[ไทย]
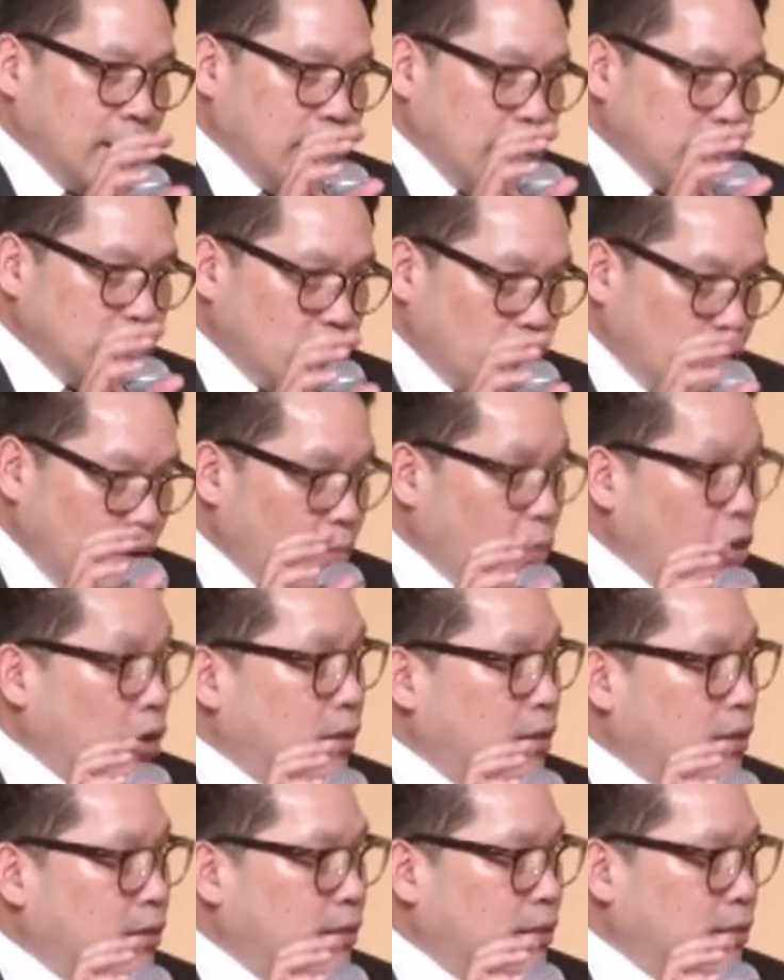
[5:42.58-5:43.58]
ในชนบท
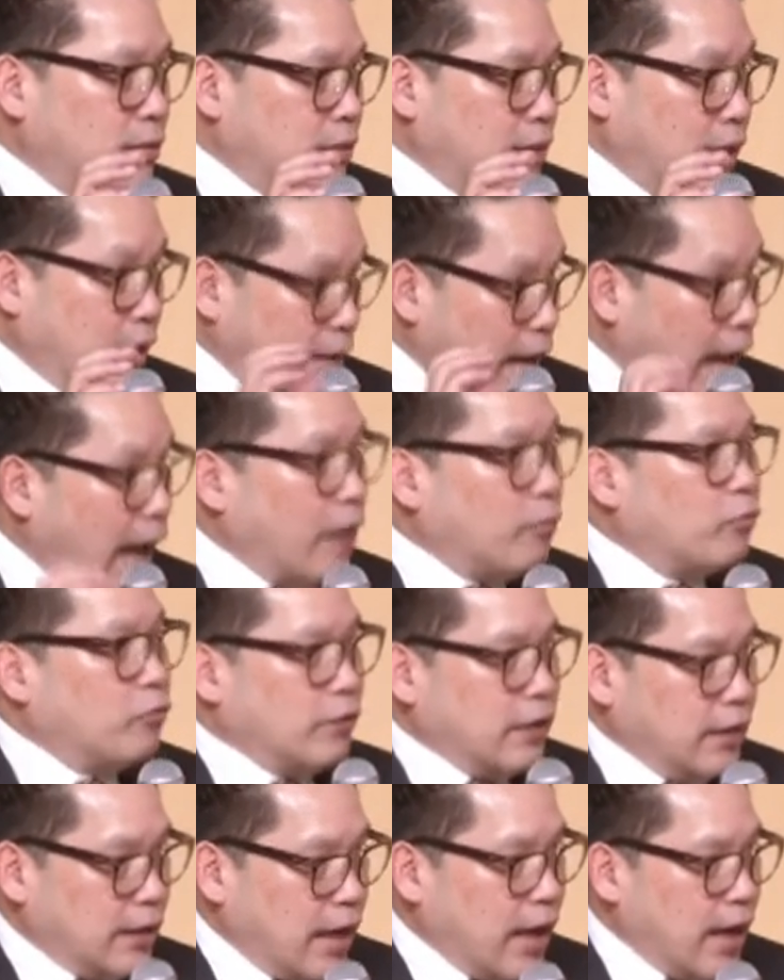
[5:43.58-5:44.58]
ต่างๆพว
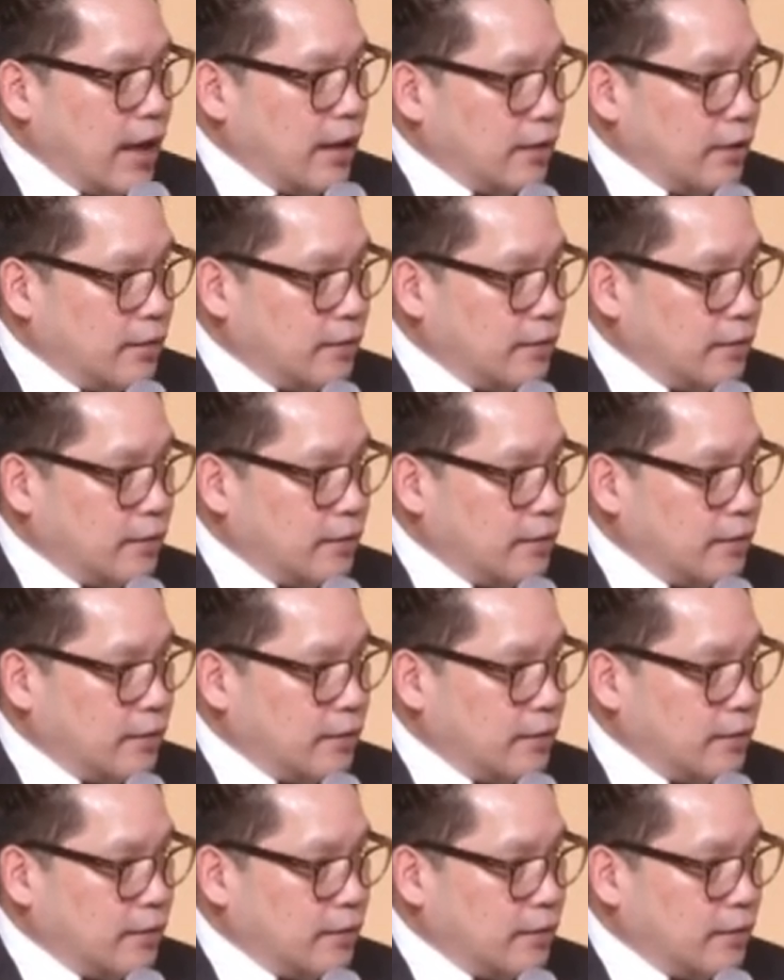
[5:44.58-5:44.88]
กนี้ได้